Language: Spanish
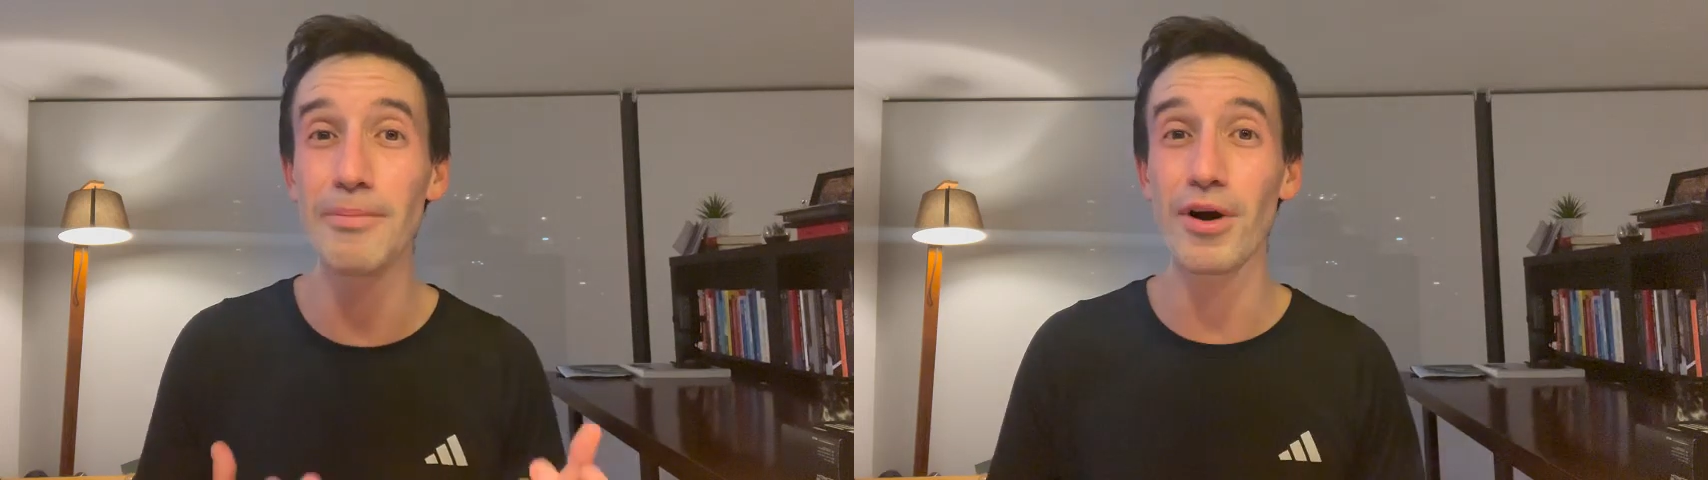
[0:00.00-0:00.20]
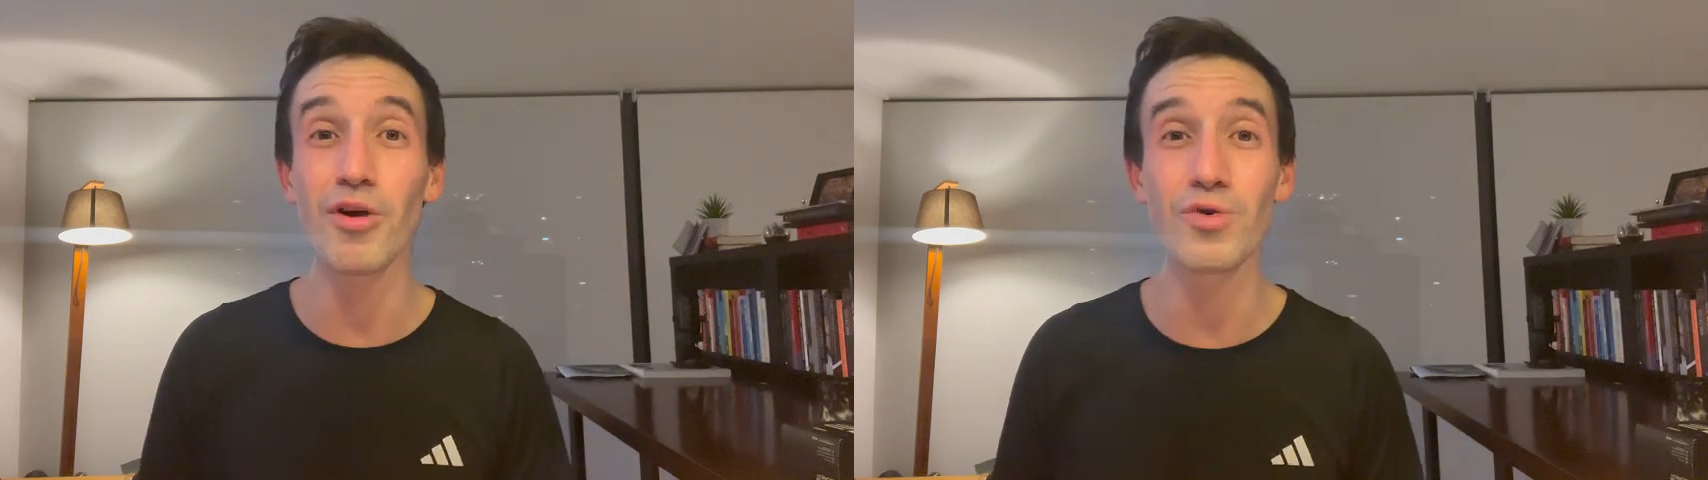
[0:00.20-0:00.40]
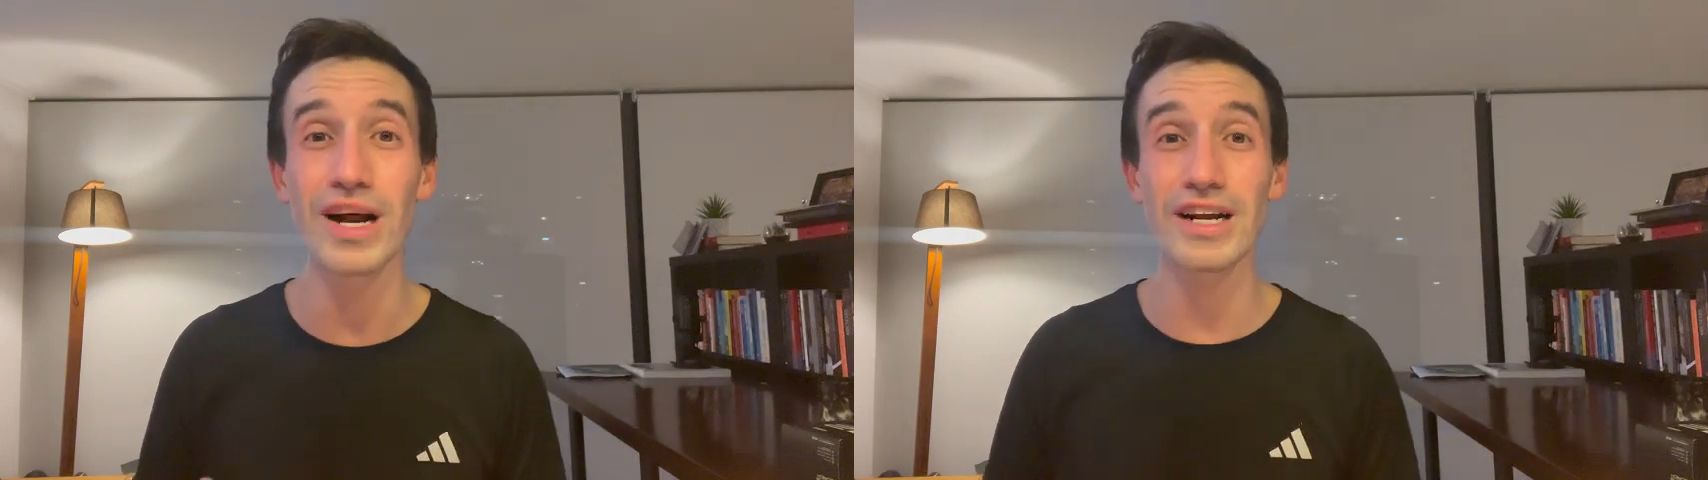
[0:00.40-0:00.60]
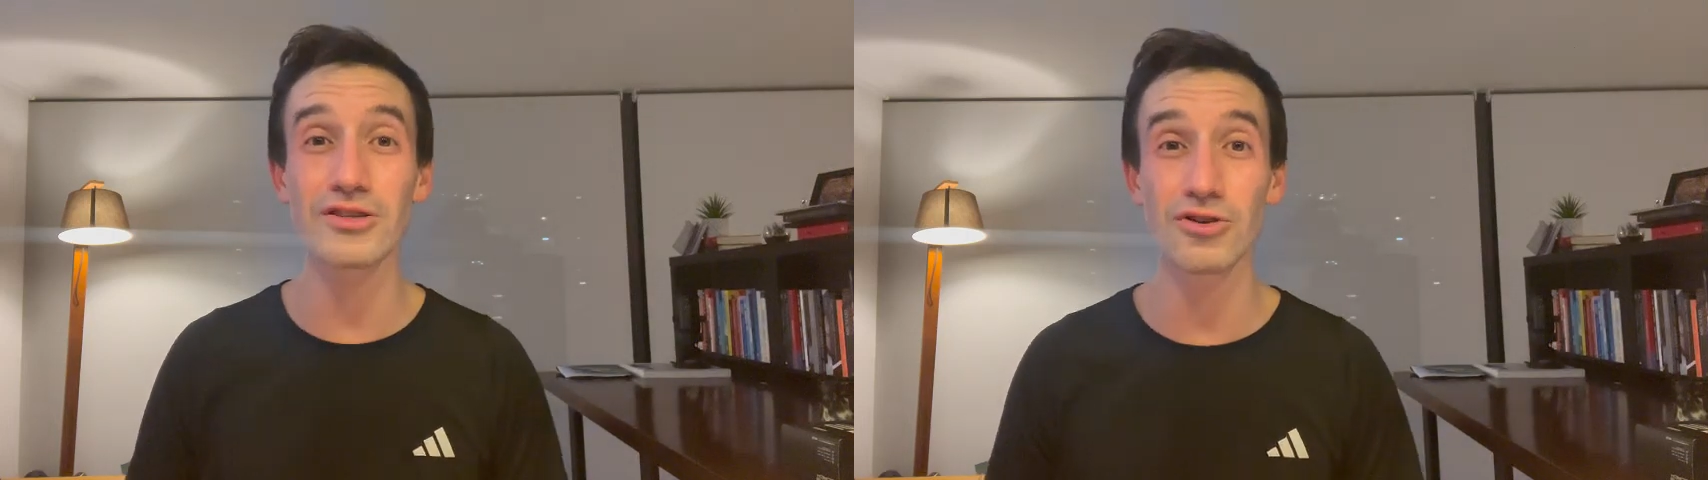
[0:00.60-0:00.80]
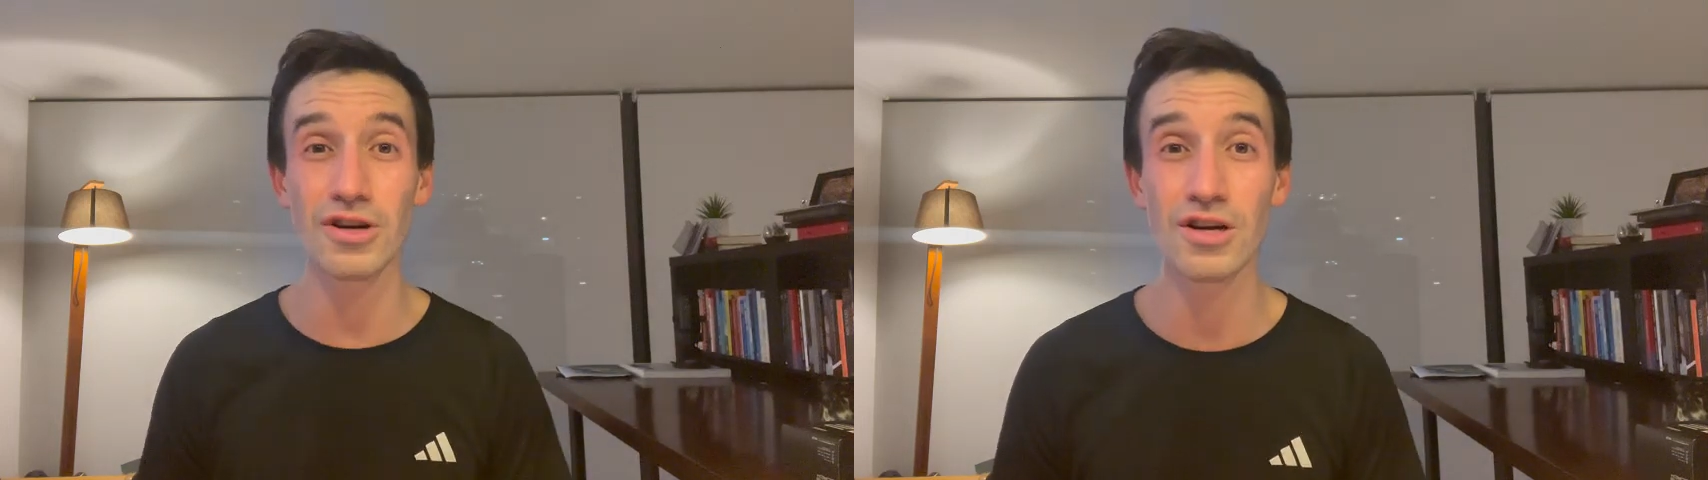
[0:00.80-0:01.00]
por alguna
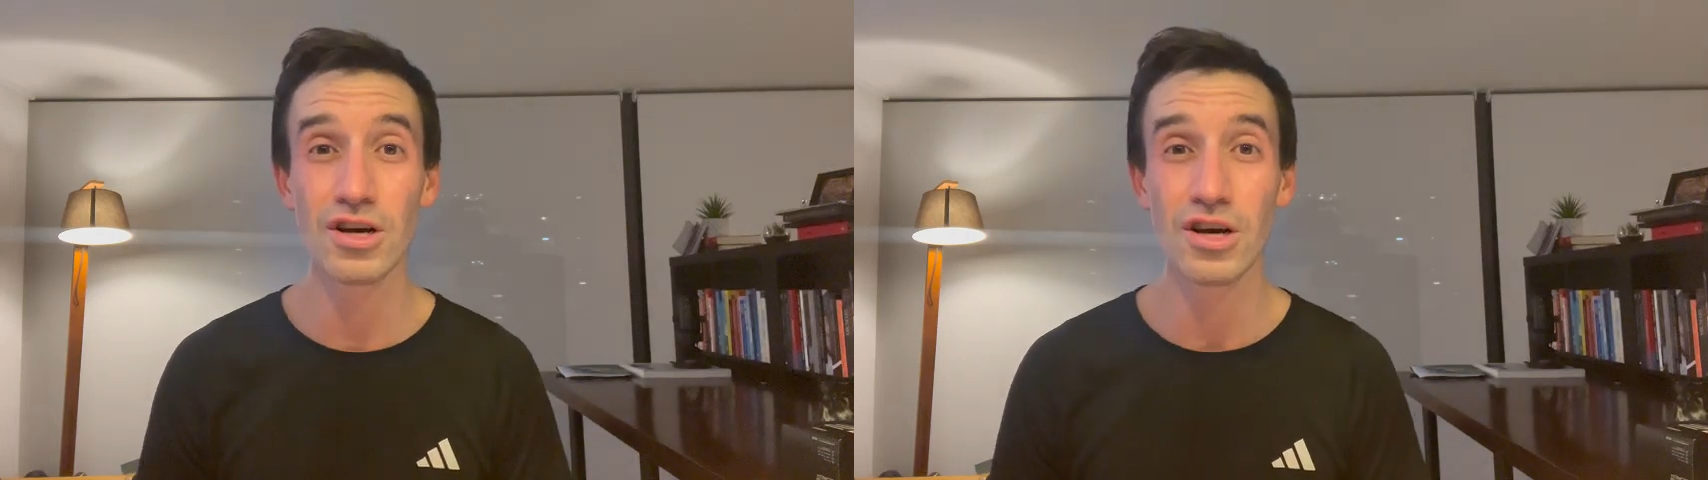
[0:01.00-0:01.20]
razón.